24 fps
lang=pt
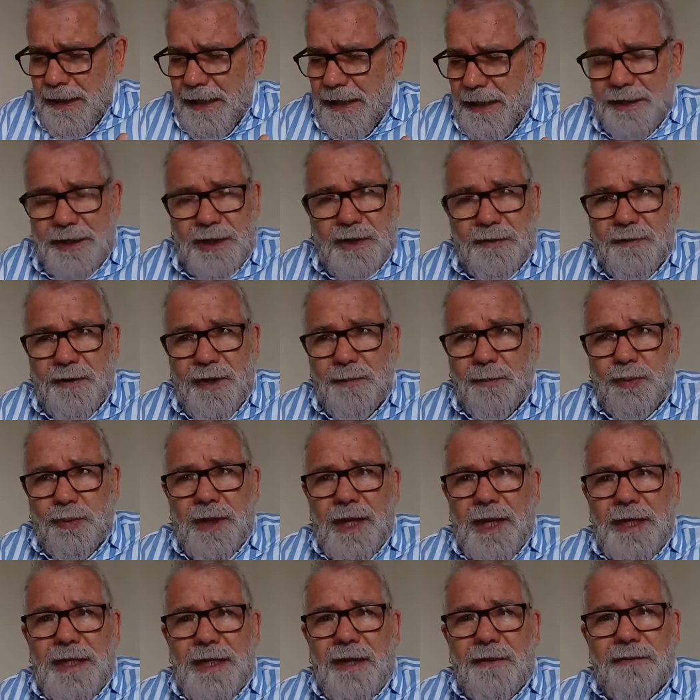A gente vê
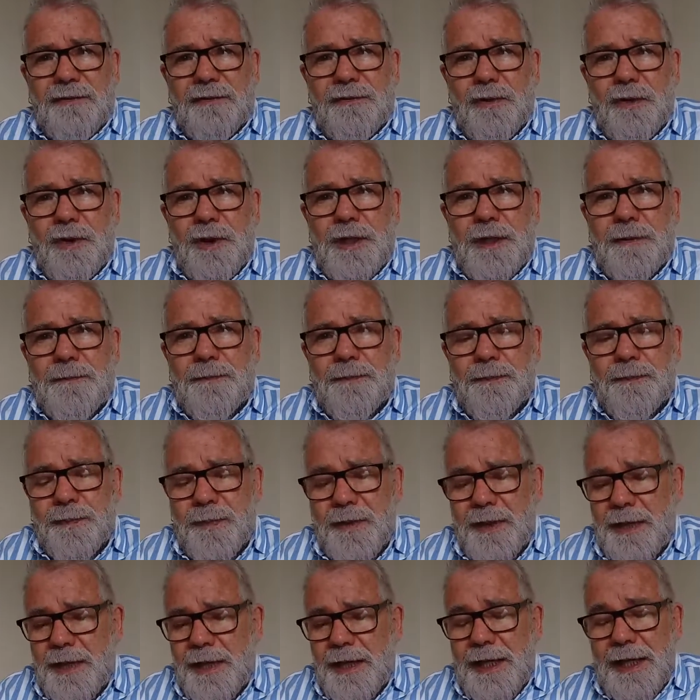por aí afora
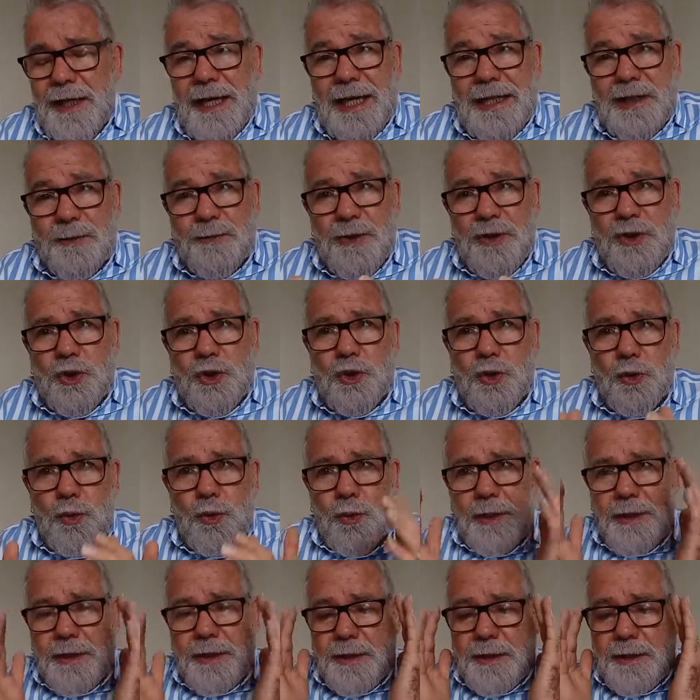as
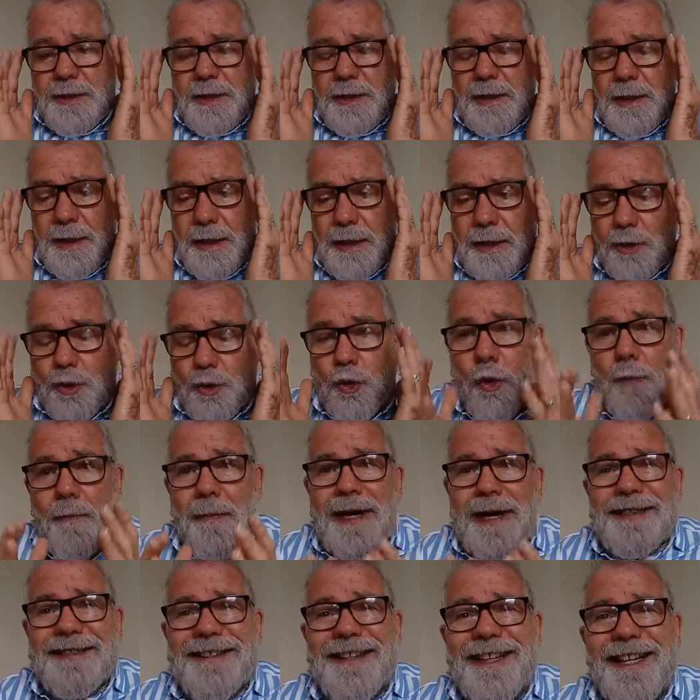pessoas é,
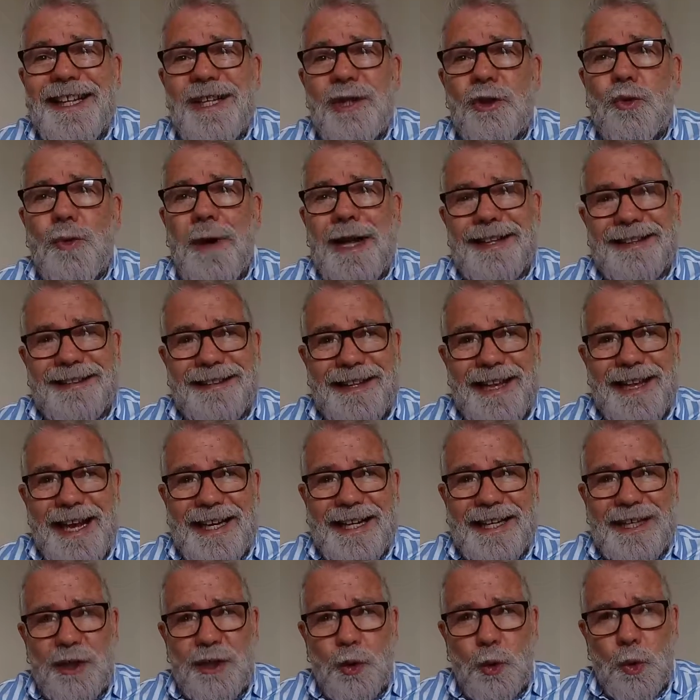combatendo a
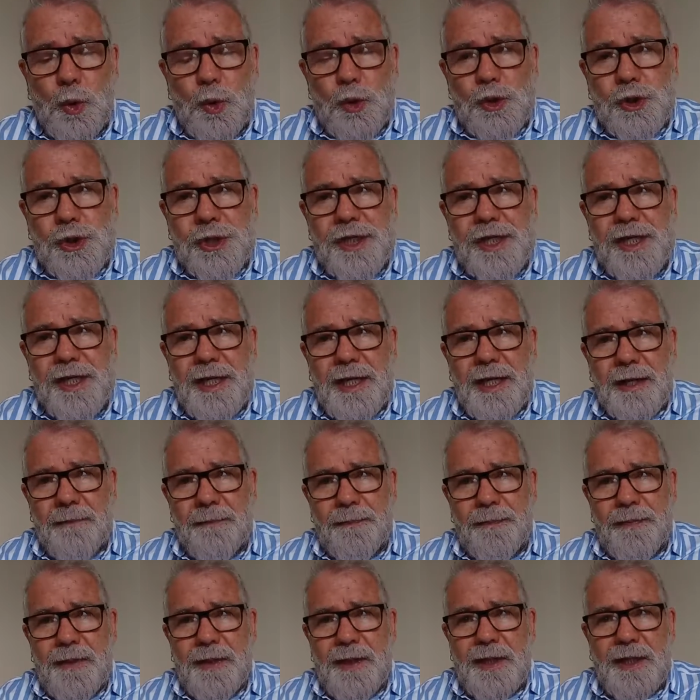
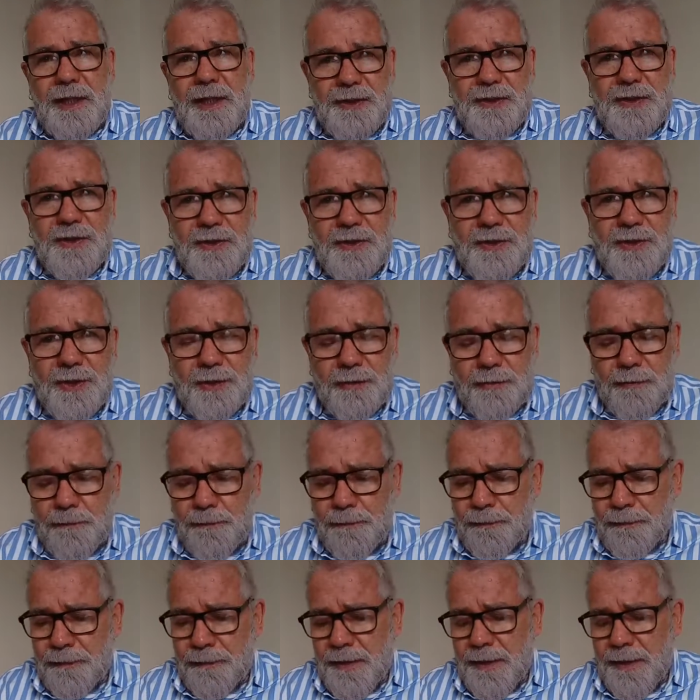tecnologia. Em que sentido?